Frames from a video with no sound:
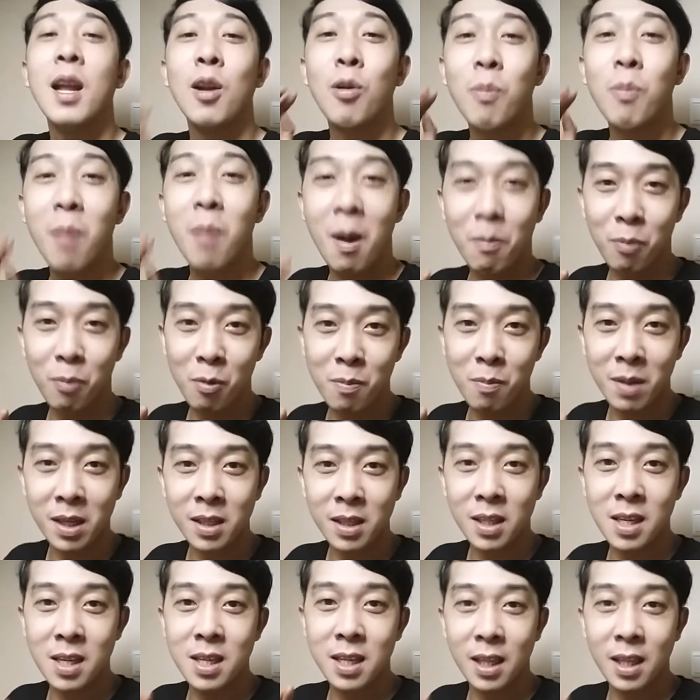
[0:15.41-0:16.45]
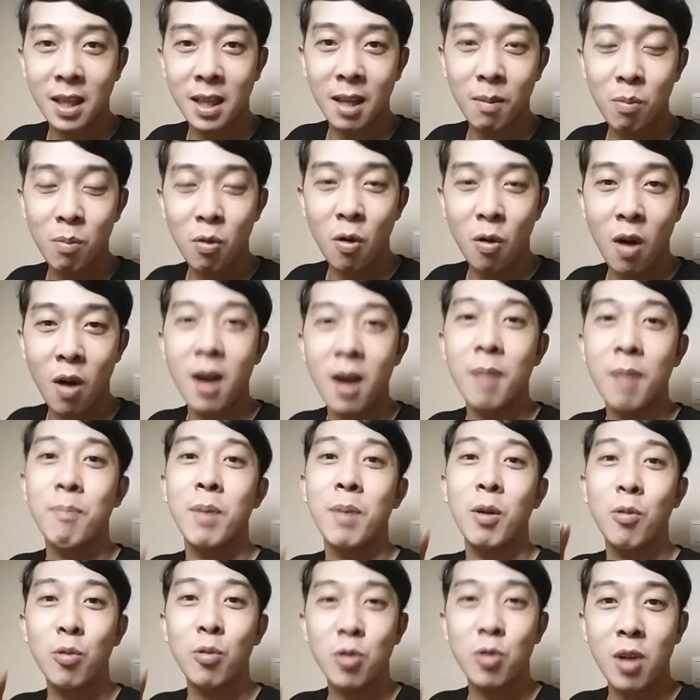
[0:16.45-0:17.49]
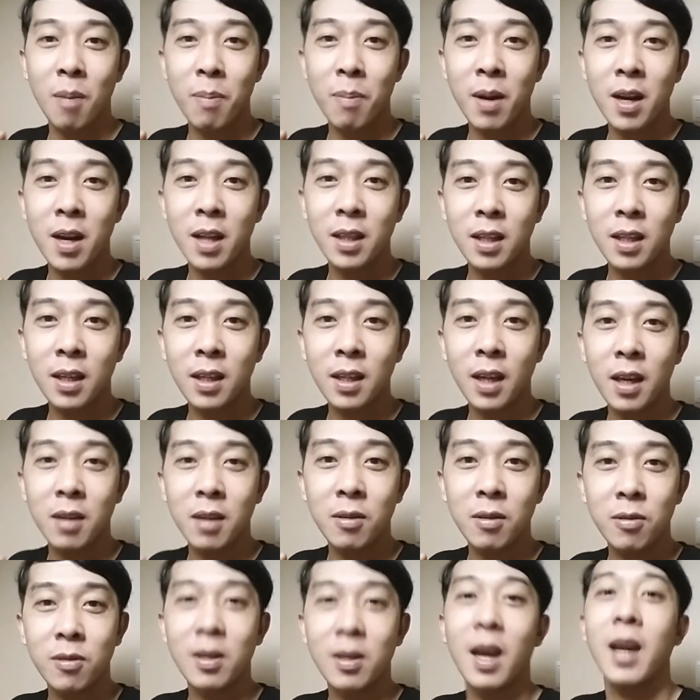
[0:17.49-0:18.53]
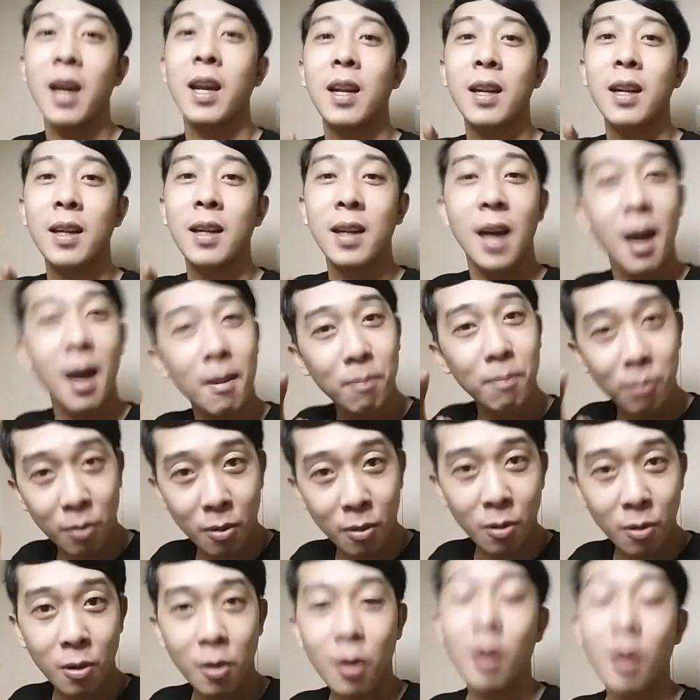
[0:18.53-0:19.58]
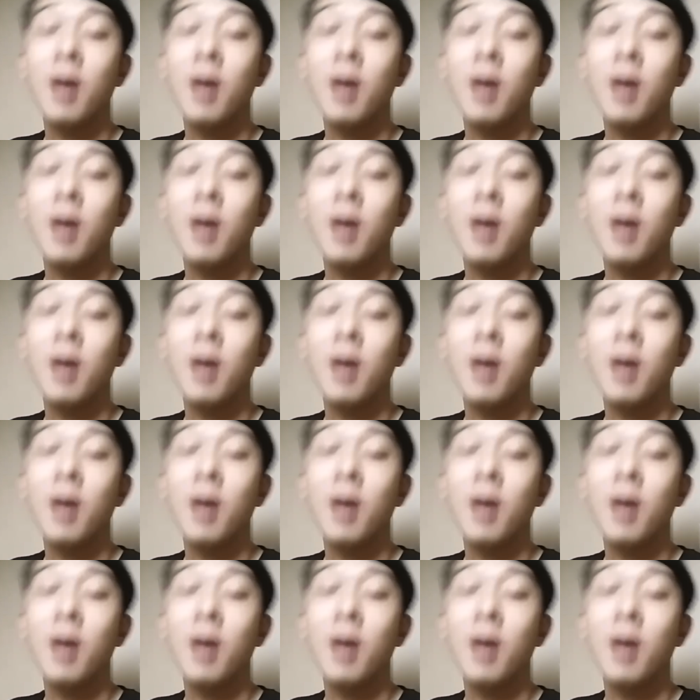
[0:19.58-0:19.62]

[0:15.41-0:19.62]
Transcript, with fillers: Lubha pong sensitibo ang pag-uusapan natin ngayon dahil nga po